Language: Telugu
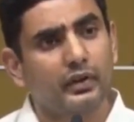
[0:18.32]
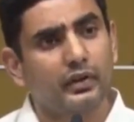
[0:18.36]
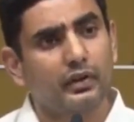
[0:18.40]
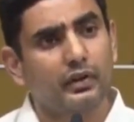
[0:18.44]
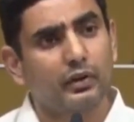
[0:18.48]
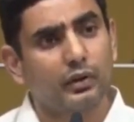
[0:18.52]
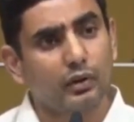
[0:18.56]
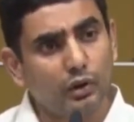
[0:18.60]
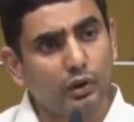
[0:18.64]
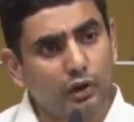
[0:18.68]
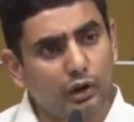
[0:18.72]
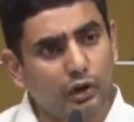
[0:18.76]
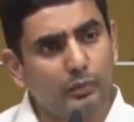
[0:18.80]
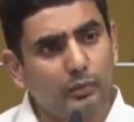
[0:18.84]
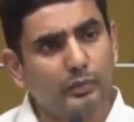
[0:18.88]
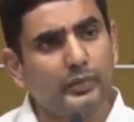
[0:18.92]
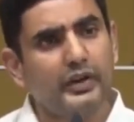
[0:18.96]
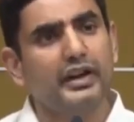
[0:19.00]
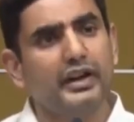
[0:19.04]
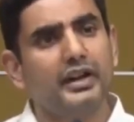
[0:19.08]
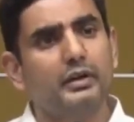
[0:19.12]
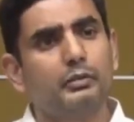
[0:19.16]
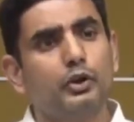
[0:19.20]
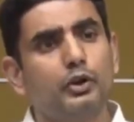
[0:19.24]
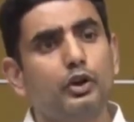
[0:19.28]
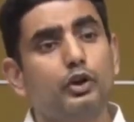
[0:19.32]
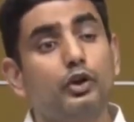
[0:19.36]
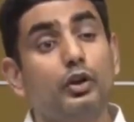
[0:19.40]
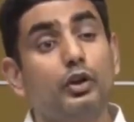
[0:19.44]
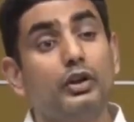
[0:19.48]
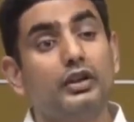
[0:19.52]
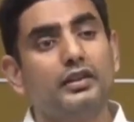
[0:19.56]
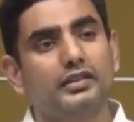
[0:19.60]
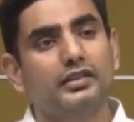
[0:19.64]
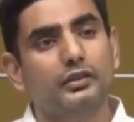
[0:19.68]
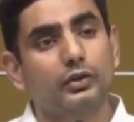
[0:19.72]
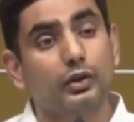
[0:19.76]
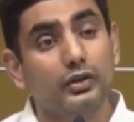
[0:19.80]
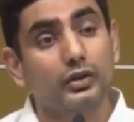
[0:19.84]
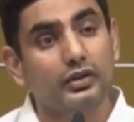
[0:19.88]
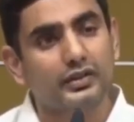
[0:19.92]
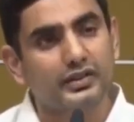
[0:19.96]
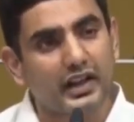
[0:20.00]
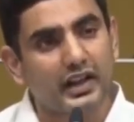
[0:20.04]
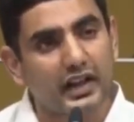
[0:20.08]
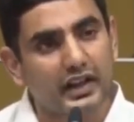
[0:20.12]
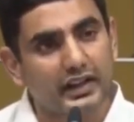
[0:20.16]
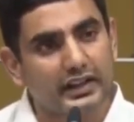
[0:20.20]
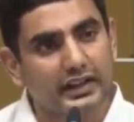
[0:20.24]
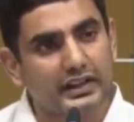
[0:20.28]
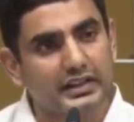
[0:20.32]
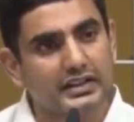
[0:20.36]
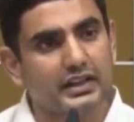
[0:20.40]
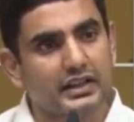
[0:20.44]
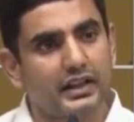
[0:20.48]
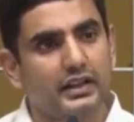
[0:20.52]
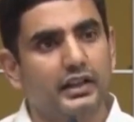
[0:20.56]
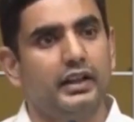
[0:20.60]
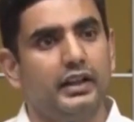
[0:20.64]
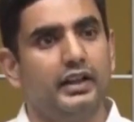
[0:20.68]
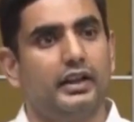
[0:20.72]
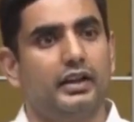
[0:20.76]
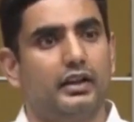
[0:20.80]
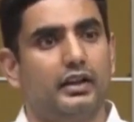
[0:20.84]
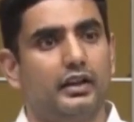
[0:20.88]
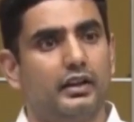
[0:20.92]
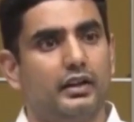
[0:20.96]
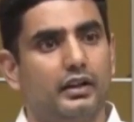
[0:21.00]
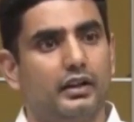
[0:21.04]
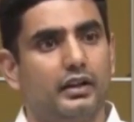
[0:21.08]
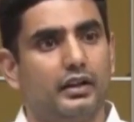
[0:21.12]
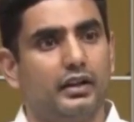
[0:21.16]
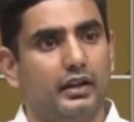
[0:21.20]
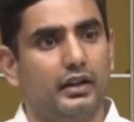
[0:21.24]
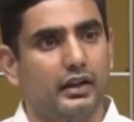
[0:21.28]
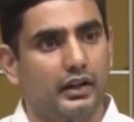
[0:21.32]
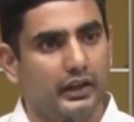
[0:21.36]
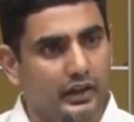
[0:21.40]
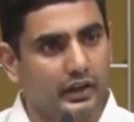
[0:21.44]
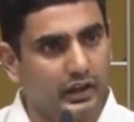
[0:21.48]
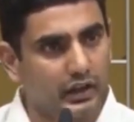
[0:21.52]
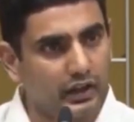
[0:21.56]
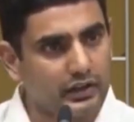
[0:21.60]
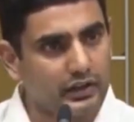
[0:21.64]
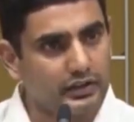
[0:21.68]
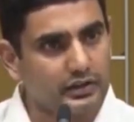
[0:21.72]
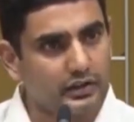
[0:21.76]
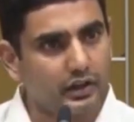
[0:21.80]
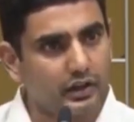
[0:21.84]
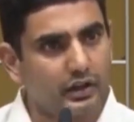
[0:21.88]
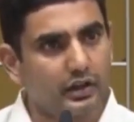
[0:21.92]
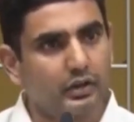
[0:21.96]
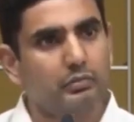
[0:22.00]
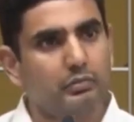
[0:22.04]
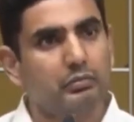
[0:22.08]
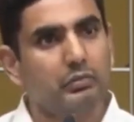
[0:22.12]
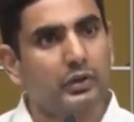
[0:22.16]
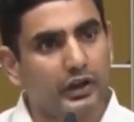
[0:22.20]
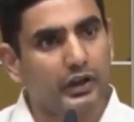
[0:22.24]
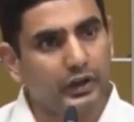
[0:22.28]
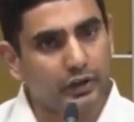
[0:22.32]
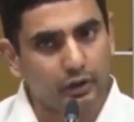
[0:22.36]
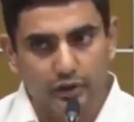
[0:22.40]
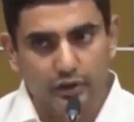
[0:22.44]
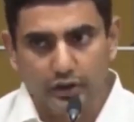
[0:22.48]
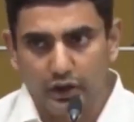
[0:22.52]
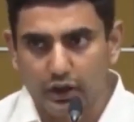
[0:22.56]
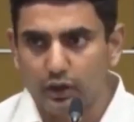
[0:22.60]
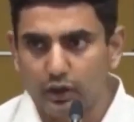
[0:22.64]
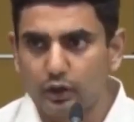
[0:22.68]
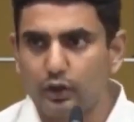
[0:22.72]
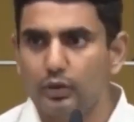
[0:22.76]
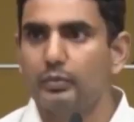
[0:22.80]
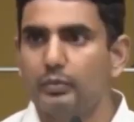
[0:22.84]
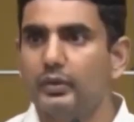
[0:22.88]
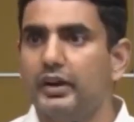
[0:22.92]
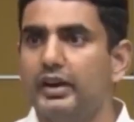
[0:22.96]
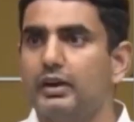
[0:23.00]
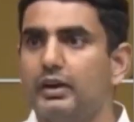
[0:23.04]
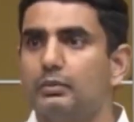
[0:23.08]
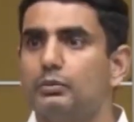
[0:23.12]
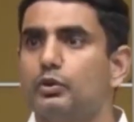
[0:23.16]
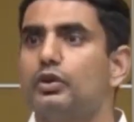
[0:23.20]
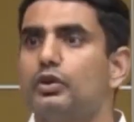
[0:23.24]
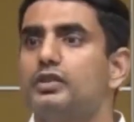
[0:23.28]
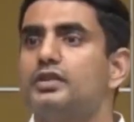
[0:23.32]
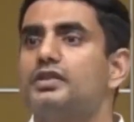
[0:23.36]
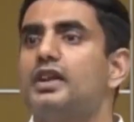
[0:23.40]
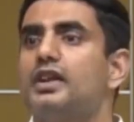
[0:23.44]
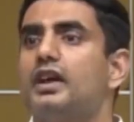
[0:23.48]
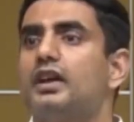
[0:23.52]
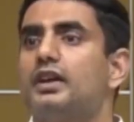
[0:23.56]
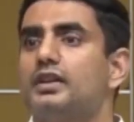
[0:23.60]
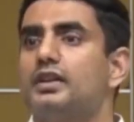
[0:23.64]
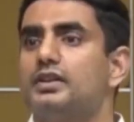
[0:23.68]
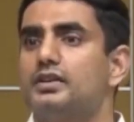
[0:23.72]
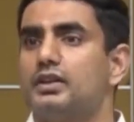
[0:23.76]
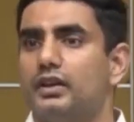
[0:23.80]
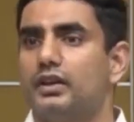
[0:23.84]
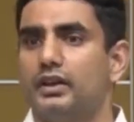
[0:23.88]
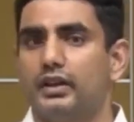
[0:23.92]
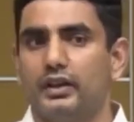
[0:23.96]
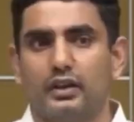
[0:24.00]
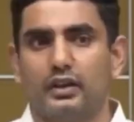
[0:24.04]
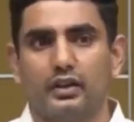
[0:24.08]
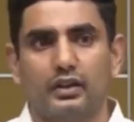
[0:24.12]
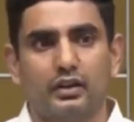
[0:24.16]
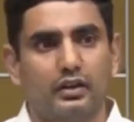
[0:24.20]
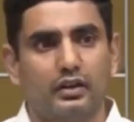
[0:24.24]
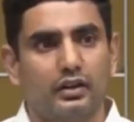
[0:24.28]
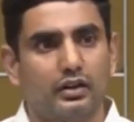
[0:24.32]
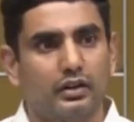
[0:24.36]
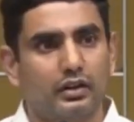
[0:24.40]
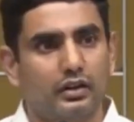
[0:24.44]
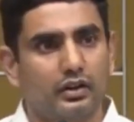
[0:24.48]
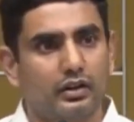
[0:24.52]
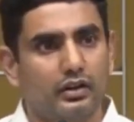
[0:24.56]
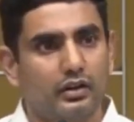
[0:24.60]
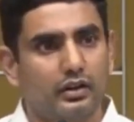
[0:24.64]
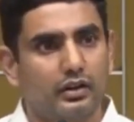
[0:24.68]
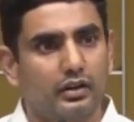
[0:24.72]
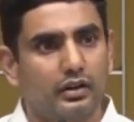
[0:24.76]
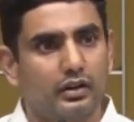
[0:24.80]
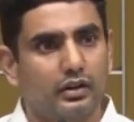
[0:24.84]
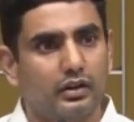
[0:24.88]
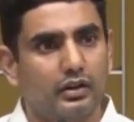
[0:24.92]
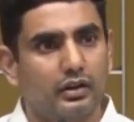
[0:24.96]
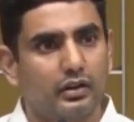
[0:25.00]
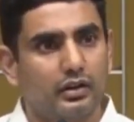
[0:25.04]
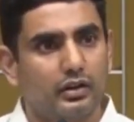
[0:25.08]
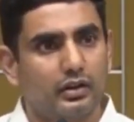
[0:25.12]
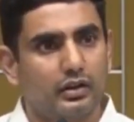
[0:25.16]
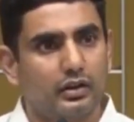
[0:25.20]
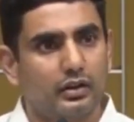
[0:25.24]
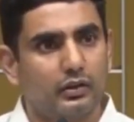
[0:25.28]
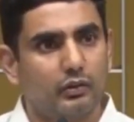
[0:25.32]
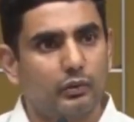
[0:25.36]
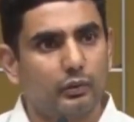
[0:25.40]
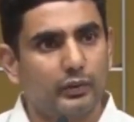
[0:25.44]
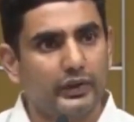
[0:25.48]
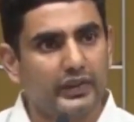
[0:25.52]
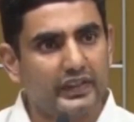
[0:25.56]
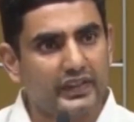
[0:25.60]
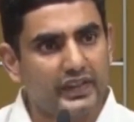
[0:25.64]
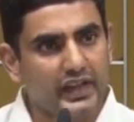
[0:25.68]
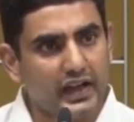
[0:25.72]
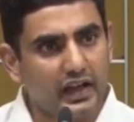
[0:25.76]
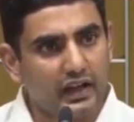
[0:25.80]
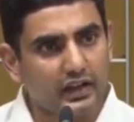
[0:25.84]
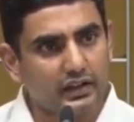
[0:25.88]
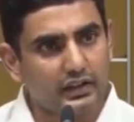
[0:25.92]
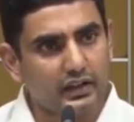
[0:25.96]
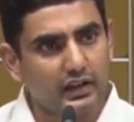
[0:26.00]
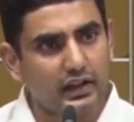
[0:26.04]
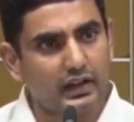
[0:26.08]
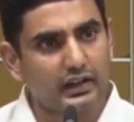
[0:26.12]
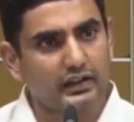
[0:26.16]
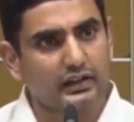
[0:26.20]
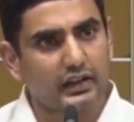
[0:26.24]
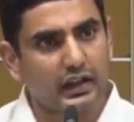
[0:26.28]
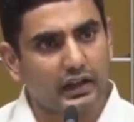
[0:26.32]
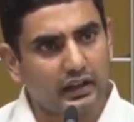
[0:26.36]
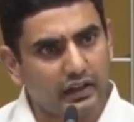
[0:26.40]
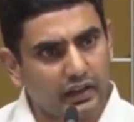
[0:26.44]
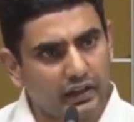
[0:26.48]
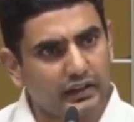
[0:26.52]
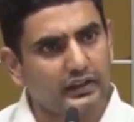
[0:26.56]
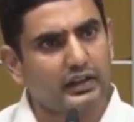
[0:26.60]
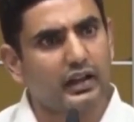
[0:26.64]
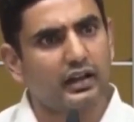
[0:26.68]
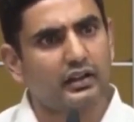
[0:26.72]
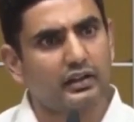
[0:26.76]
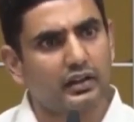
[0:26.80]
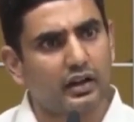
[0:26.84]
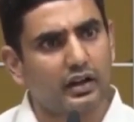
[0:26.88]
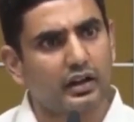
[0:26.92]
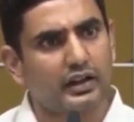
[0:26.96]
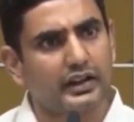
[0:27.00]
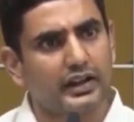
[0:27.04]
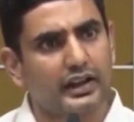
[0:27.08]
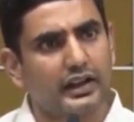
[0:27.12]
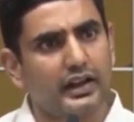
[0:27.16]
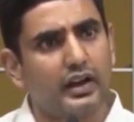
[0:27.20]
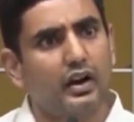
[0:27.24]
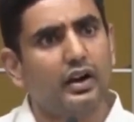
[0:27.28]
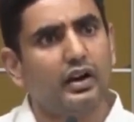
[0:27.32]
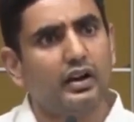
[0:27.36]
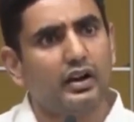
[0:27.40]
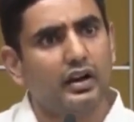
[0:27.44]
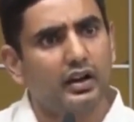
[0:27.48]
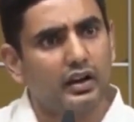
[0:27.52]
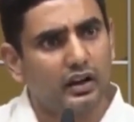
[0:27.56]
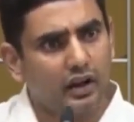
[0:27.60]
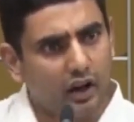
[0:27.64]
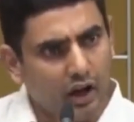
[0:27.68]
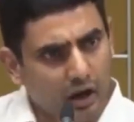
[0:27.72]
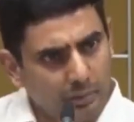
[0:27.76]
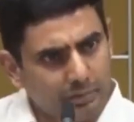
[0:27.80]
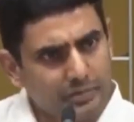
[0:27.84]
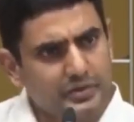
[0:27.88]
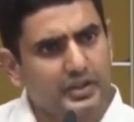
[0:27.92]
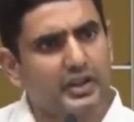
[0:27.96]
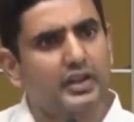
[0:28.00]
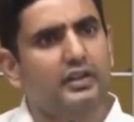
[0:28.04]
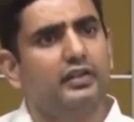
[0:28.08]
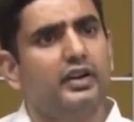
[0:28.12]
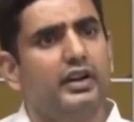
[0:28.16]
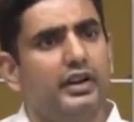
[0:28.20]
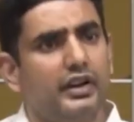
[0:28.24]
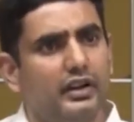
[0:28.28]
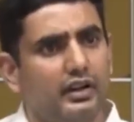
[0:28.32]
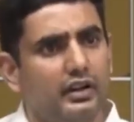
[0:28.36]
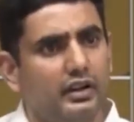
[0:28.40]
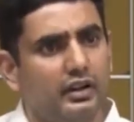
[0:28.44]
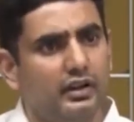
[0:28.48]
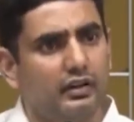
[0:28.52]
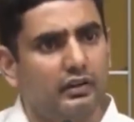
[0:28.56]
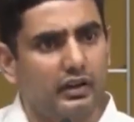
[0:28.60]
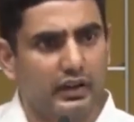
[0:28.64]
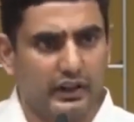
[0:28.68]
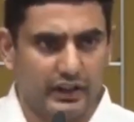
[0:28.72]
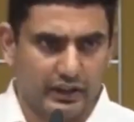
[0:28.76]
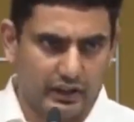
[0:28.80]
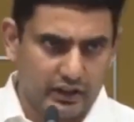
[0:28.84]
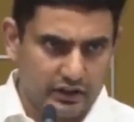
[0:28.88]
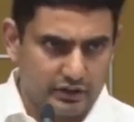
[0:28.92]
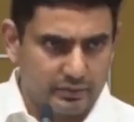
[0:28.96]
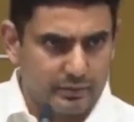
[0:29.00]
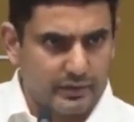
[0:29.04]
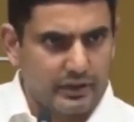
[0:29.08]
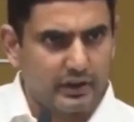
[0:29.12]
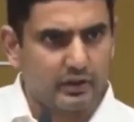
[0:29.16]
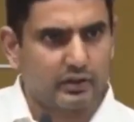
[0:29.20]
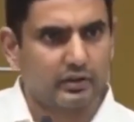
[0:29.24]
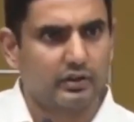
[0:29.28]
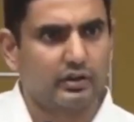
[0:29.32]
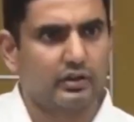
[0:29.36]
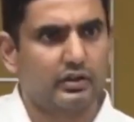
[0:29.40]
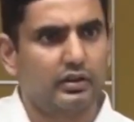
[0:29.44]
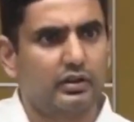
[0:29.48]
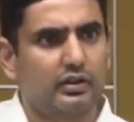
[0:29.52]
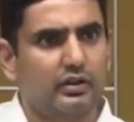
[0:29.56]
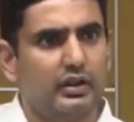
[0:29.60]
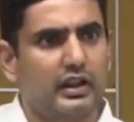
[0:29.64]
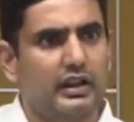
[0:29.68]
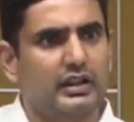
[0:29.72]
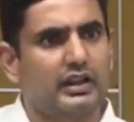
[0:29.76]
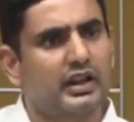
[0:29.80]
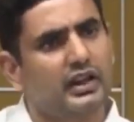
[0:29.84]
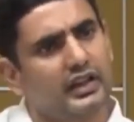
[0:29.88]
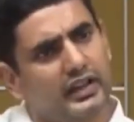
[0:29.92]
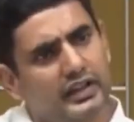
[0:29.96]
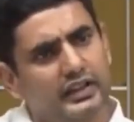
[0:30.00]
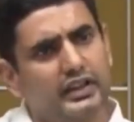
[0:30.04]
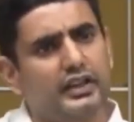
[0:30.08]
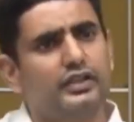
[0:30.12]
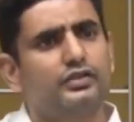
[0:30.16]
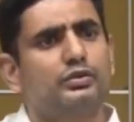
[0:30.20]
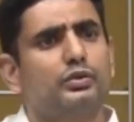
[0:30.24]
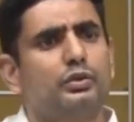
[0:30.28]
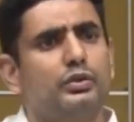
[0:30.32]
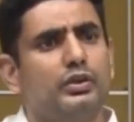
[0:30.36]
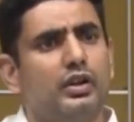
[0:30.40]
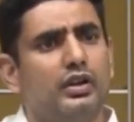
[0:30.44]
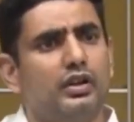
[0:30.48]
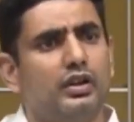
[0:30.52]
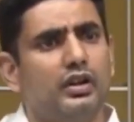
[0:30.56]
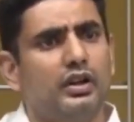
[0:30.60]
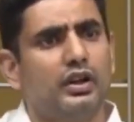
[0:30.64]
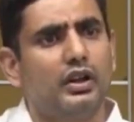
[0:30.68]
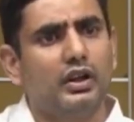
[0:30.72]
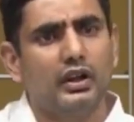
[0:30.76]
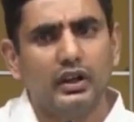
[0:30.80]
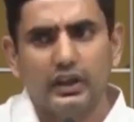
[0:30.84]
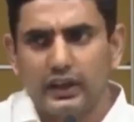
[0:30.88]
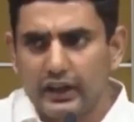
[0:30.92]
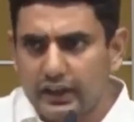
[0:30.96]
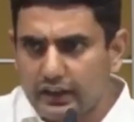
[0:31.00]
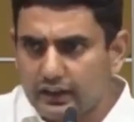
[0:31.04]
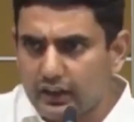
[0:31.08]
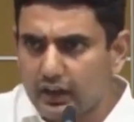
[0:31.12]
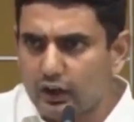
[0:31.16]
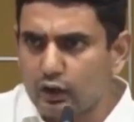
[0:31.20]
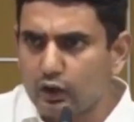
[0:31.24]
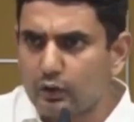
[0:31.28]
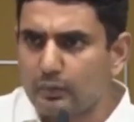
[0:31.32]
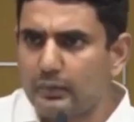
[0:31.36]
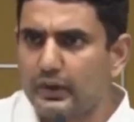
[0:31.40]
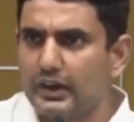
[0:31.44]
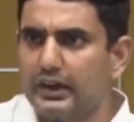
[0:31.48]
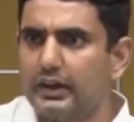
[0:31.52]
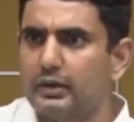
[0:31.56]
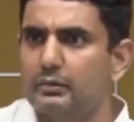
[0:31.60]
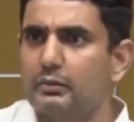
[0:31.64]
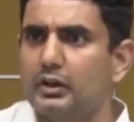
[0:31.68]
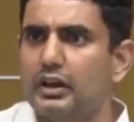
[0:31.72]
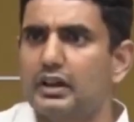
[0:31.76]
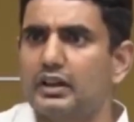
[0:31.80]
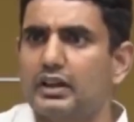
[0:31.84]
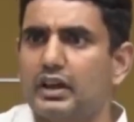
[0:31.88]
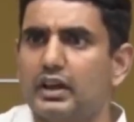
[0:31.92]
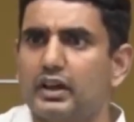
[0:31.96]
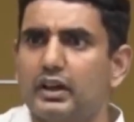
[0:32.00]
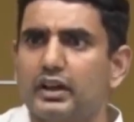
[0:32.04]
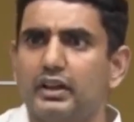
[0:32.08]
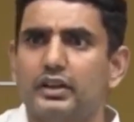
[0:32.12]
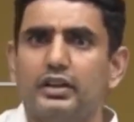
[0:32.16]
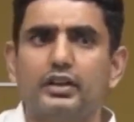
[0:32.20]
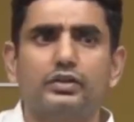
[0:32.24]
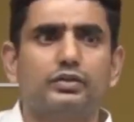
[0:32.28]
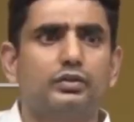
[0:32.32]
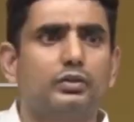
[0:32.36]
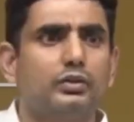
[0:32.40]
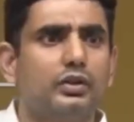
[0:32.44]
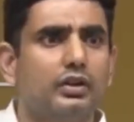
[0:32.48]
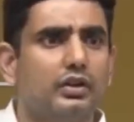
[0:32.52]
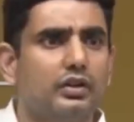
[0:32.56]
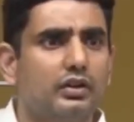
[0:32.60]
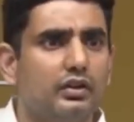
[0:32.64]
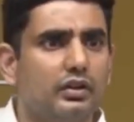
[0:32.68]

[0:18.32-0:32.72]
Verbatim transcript: రెండు మీడియంలు కొనసాగించండి ఇంగ్లీష్ మరియు తెలుగు మీడియం కొనసాగించండి విద్యార్థుల తల్లి తండ్రులకి ఆప్షన్ ఇవ్వండి వాళ్ళు ఇంగ్లీష్ మీడియం వెళ్తారంటే తీసుకుంటారు లేదంటే తెలుగు మీడియంలో వెళ్తారంటే తీసుకుంటారు